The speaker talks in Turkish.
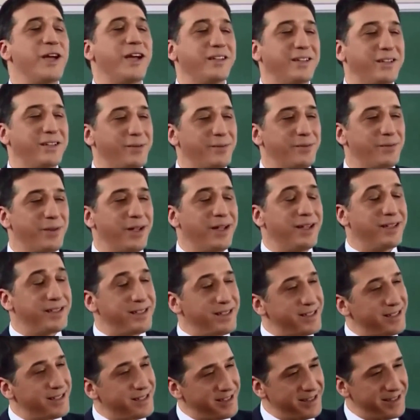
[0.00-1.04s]
Rica ederim.
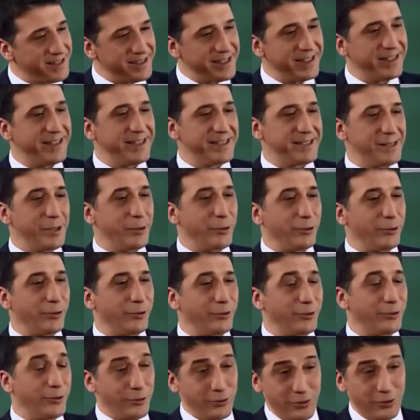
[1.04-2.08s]
Siz kızınıza destek
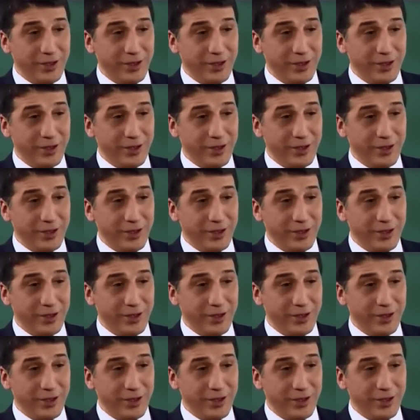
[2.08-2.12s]
olun.